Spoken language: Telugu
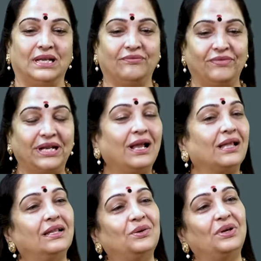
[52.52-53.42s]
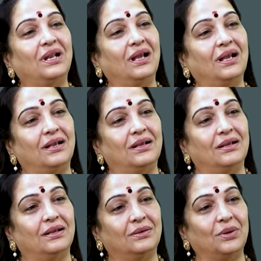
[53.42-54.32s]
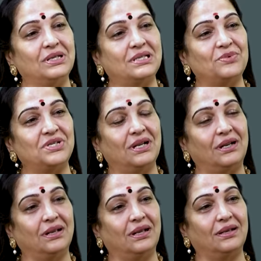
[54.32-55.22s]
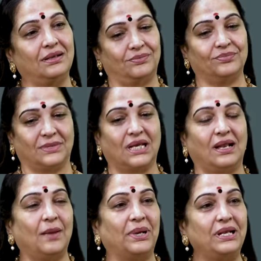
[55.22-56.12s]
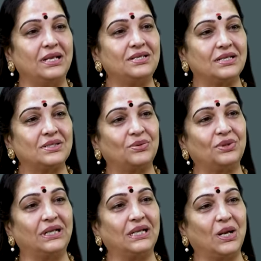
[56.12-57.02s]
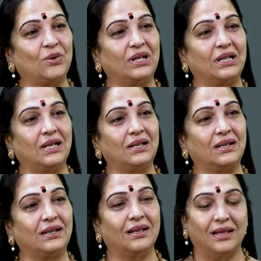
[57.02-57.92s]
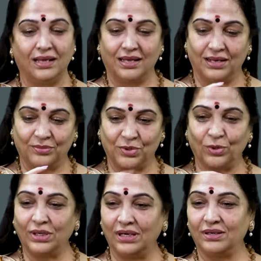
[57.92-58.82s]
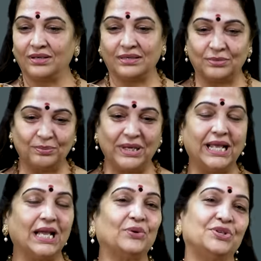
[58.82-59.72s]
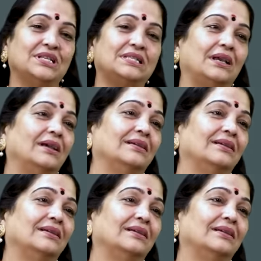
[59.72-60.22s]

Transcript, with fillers: ఎవ్వరికి అందకుండా కొన్ని సంవత్సరాలుగా నా పని నేను చేసుకుంటూ ఇంట్లో ఉన్నదాన్ని టోటల్ మీడియాకి వచ్చి మీడియాకి